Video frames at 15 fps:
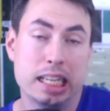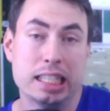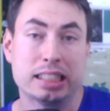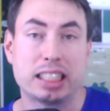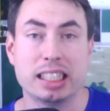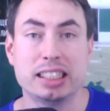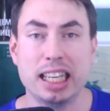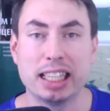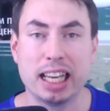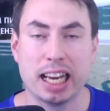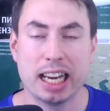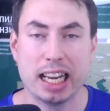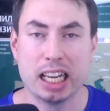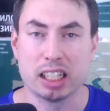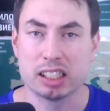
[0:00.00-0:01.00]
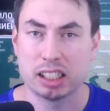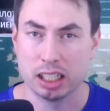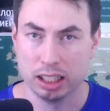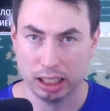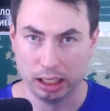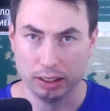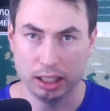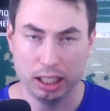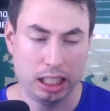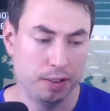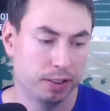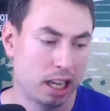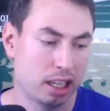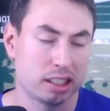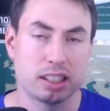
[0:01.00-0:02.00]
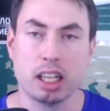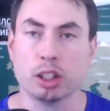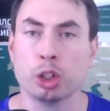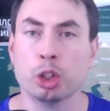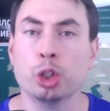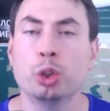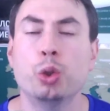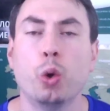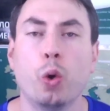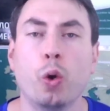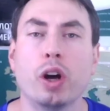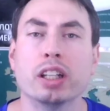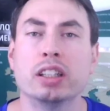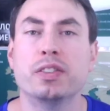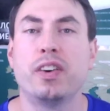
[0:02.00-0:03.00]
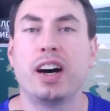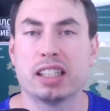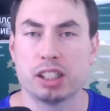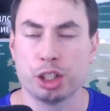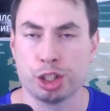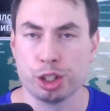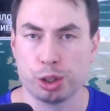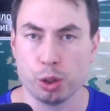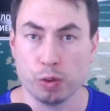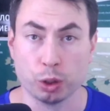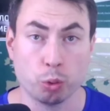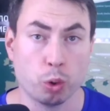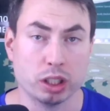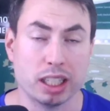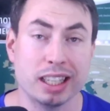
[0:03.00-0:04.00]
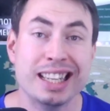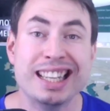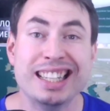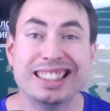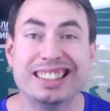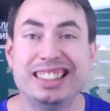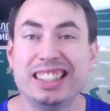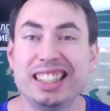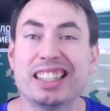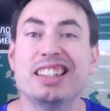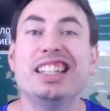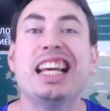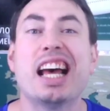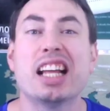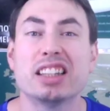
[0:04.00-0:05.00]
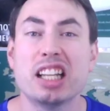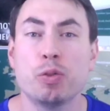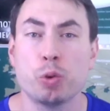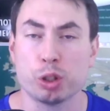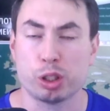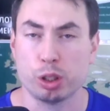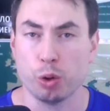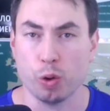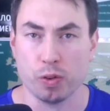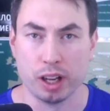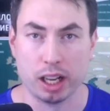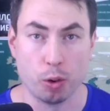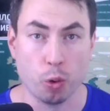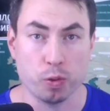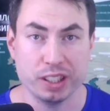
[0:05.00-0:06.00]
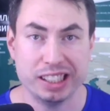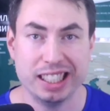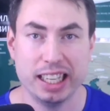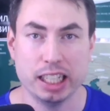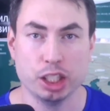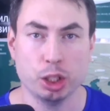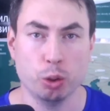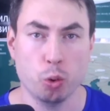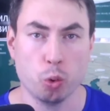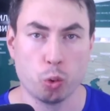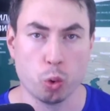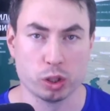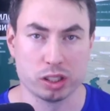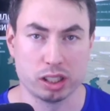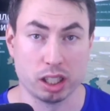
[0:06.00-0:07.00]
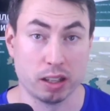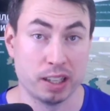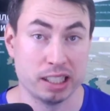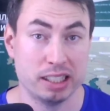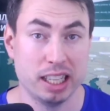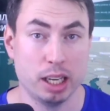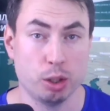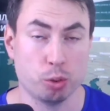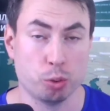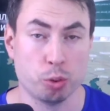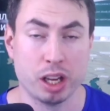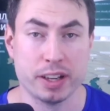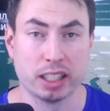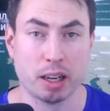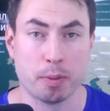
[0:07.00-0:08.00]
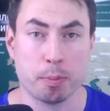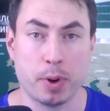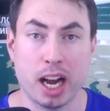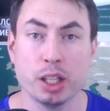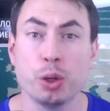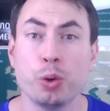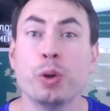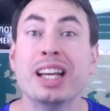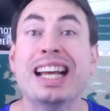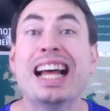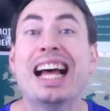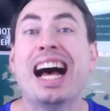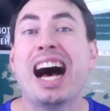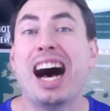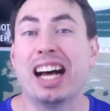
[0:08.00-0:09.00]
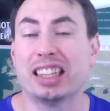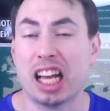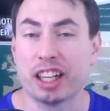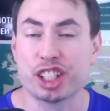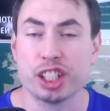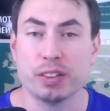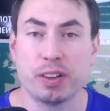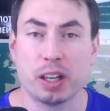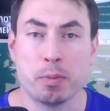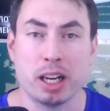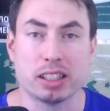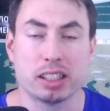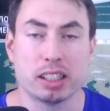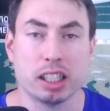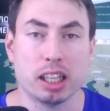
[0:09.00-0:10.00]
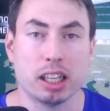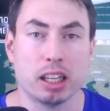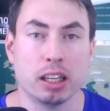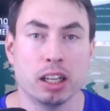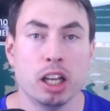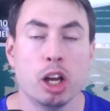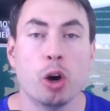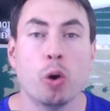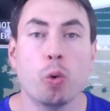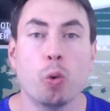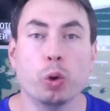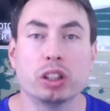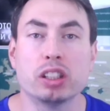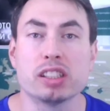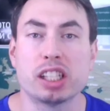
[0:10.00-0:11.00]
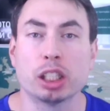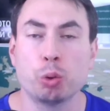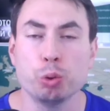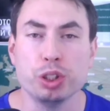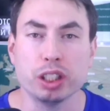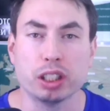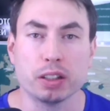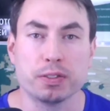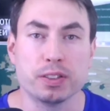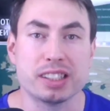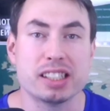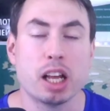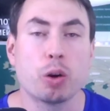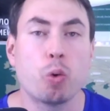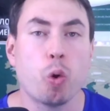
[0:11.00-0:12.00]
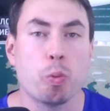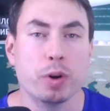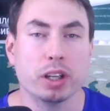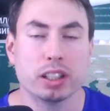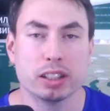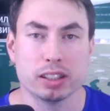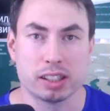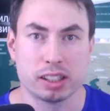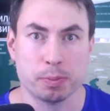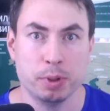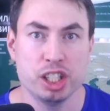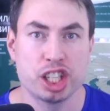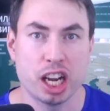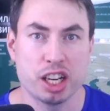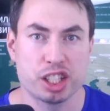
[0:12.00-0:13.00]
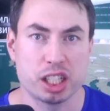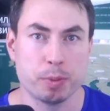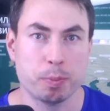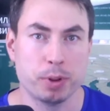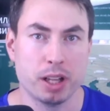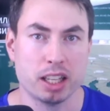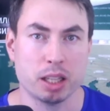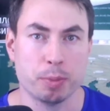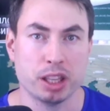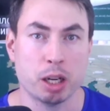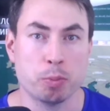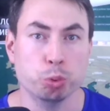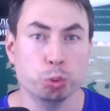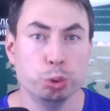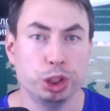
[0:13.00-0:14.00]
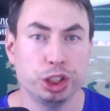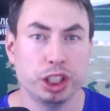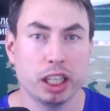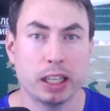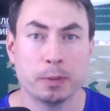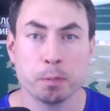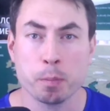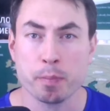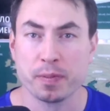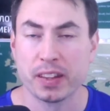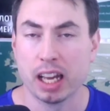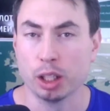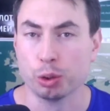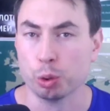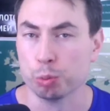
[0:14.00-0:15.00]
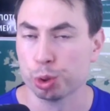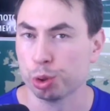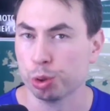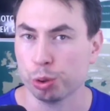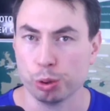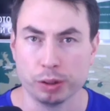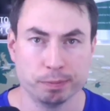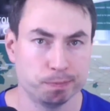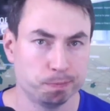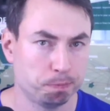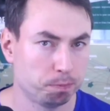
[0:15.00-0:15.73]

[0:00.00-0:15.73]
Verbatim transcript: стратегия Air Astana и Флайерстан до 26 года, где нет ни одного слова о выделении лоукостера в отдельную авиакомпанию, а также информация от сотрудников, знакомых с ближайшими планами на будущее, о том, что